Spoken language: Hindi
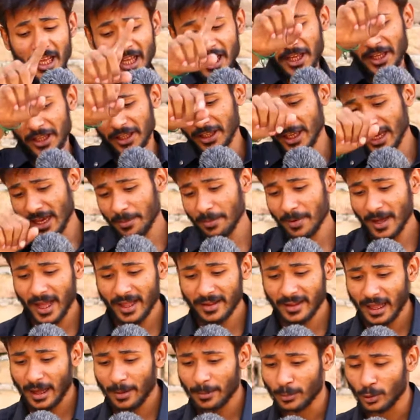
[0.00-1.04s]
ये बात आप
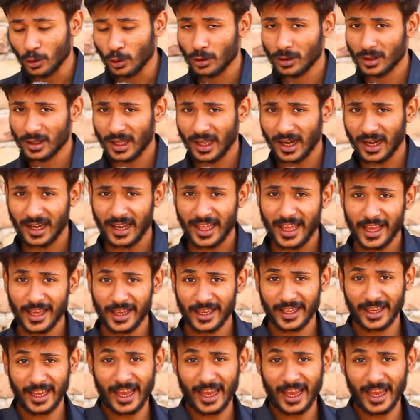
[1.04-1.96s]
नोट कर लें कि